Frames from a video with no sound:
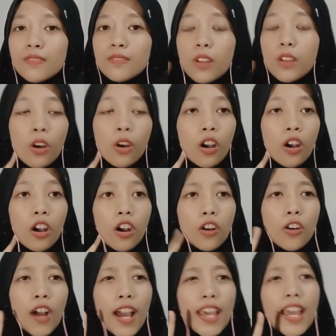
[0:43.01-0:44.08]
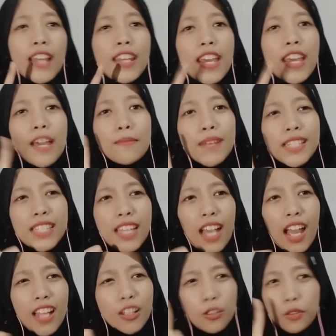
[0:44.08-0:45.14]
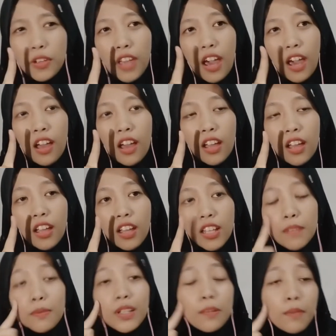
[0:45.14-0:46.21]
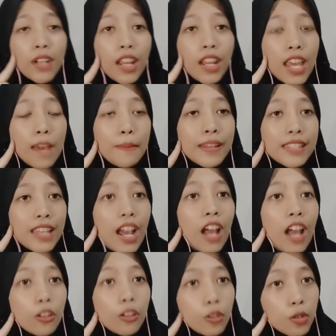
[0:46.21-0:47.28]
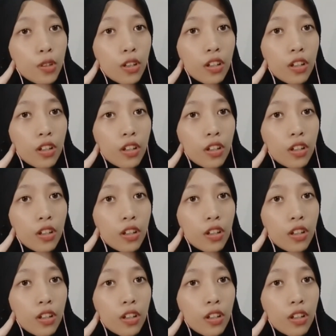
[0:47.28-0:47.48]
Loh, kok kayak ada yang masih ngantuk ya? Teman-teman ada yang masih ngantuk?